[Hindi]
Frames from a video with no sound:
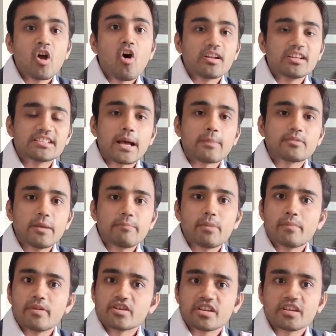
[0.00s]
और इस हिसाब से आप
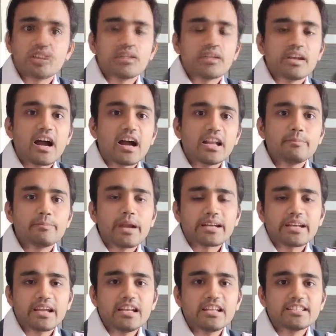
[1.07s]
प्रिपरेशन करिए रिगार्डिंग
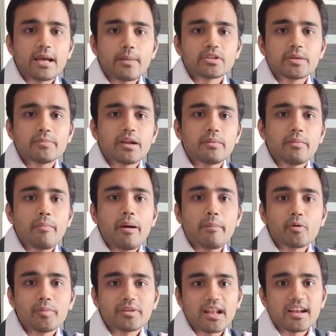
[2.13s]
प्रैक्टिकल एग्जाम्स के बारे में मैं
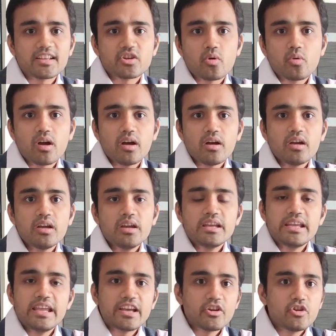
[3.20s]
आपको बताना चाहूँगा
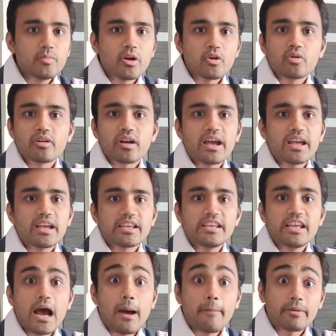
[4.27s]
एक र्यूमर उड़ रहा है
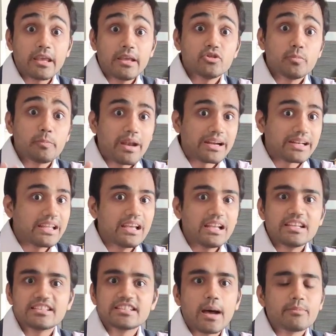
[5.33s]
कि आपके जो
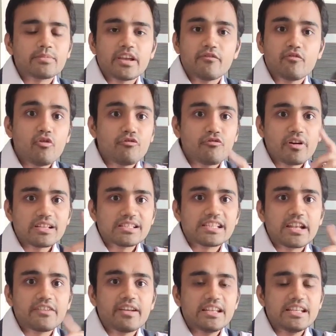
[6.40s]
प्रैक्टिकल एग्जाम्स हैं वो फर्स्ट
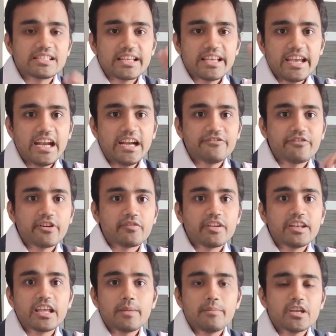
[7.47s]
जनवरी से एट
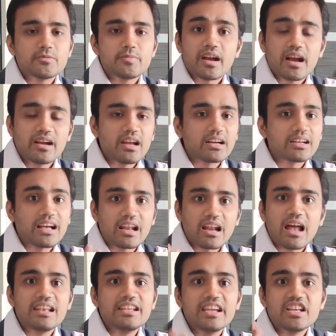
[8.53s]
फरवरी के बीच में कंडक्ट
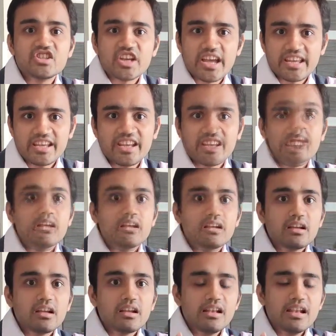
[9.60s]
करा लिए जाएंगे
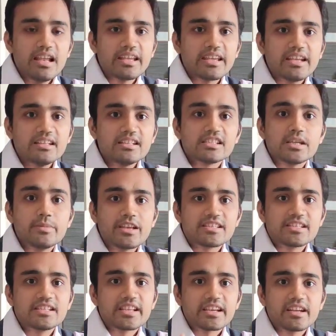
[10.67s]
लेकिन
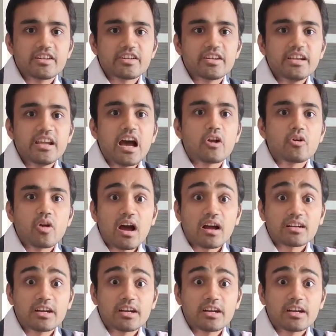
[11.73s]
सीबीएसई सेक्रेटरी e अनुराग